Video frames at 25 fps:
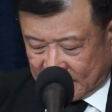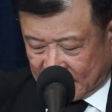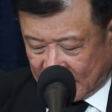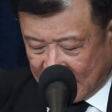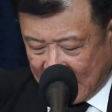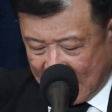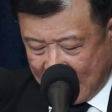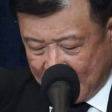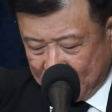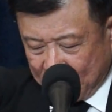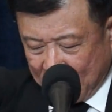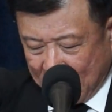
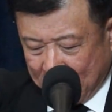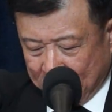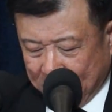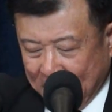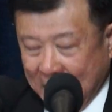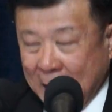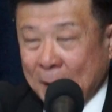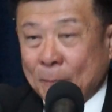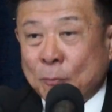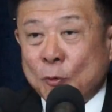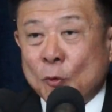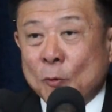การประ
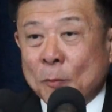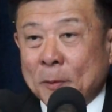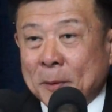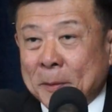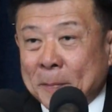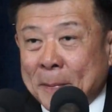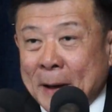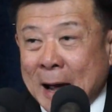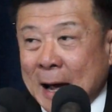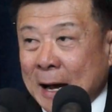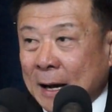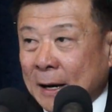ปาภูมิ
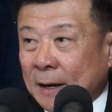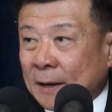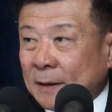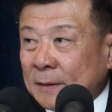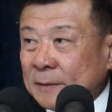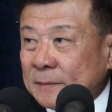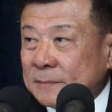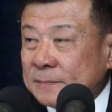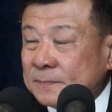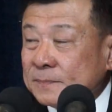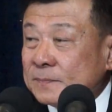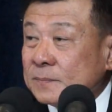ภาค
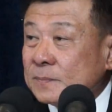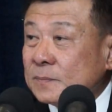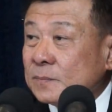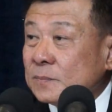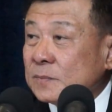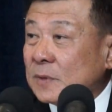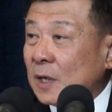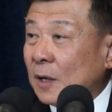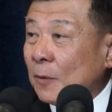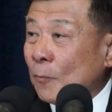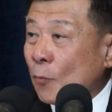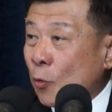
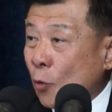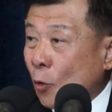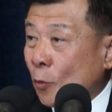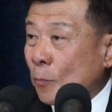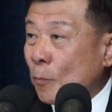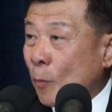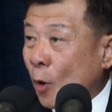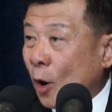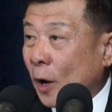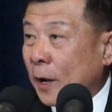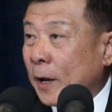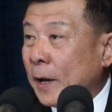จึงพูด
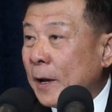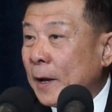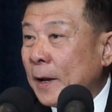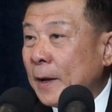บ่อย